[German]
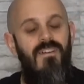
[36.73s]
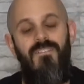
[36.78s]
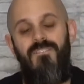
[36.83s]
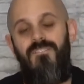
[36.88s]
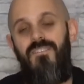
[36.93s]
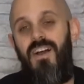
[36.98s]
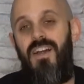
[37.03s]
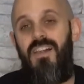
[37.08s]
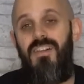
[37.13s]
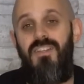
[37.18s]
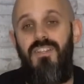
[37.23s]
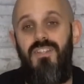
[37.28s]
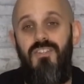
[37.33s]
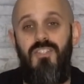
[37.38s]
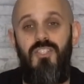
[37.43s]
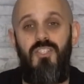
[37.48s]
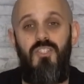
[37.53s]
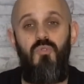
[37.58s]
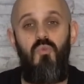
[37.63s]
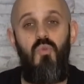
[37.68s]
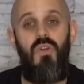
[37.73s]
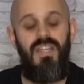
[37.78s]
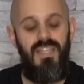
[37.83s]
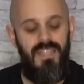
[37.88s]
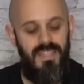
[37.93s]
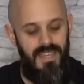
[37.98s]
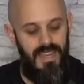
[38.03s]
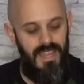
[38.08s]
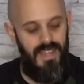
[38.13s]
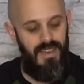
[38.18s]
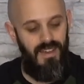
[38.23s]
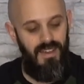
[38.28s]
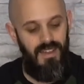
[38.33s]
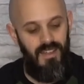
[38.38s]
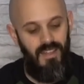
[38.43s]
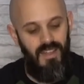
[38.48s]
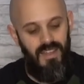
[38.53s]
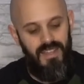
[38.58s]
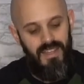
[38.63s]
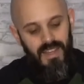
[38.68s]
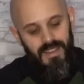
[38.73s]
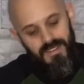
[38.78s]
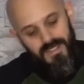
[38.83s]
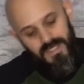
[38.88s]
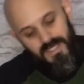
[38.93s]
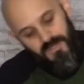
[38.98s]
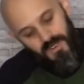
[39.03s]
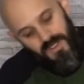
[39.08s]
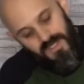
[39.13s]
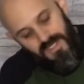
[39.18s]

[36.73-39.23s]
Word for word: weil es nur in der kann es, ich